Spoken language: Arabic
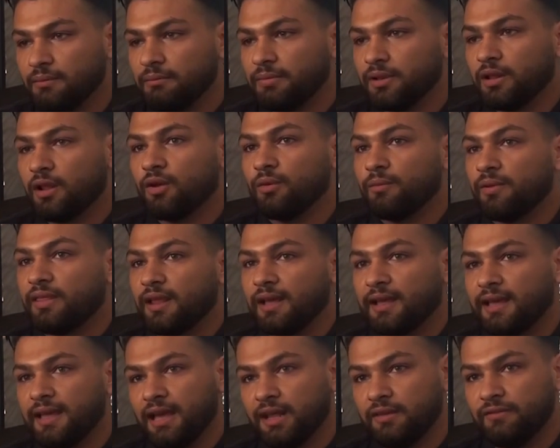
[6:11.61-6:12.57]
بضله
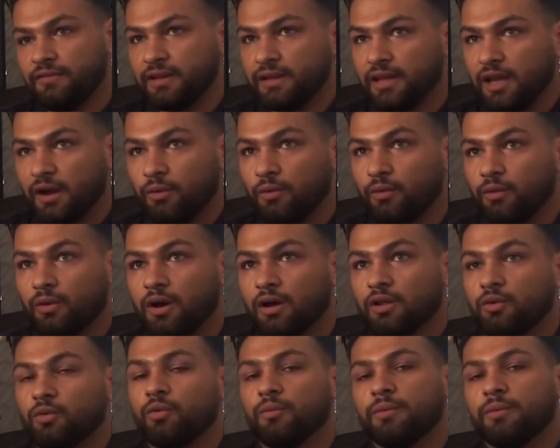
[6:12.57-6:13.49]
مثلا قاعد في القهوه وهذا